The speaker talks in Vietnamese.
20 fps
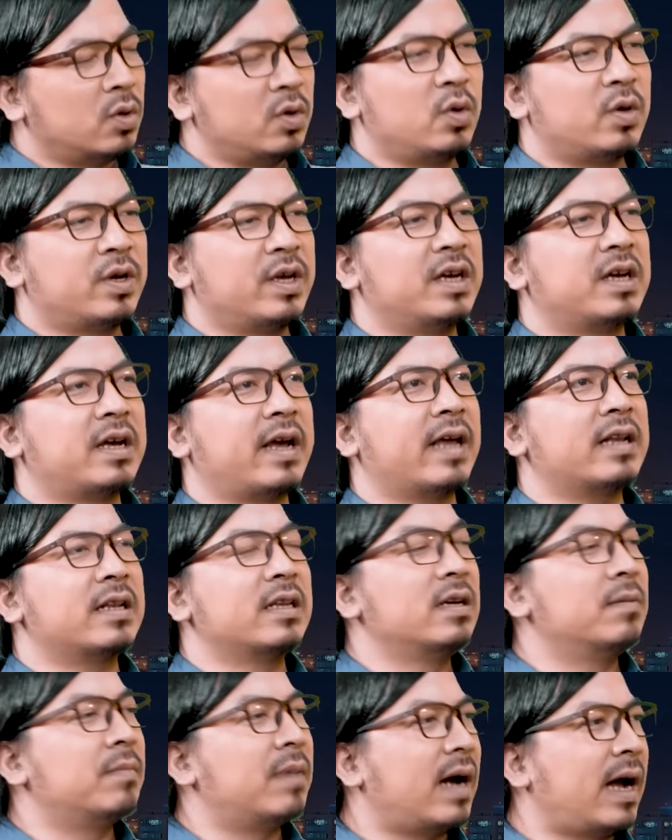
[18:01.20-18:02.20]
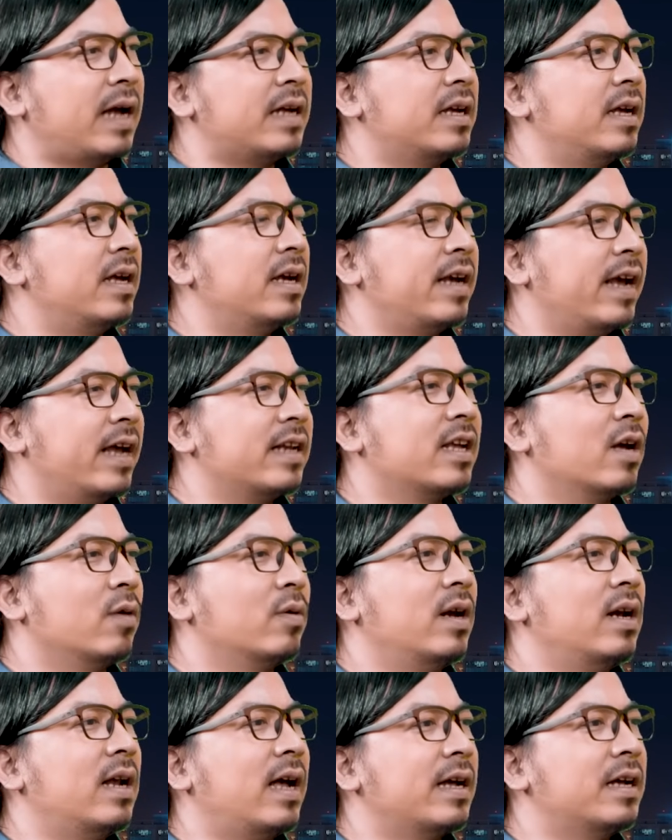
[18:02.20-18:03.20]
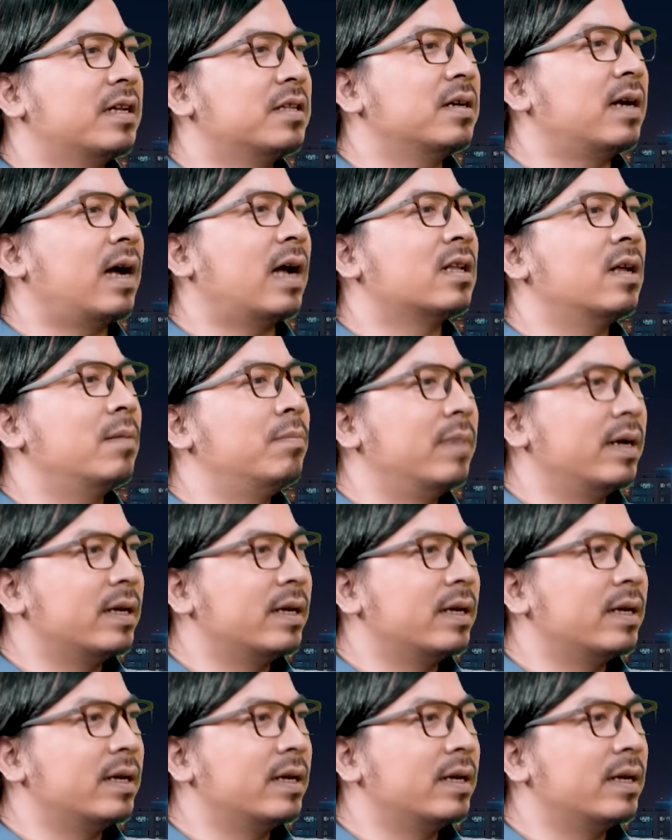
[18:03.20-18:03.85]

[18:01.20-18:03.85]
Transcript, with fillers: thôi đôi khi khen nhưng mà anh ấy khen kiểu đấy là anh ấy tự hạ thấp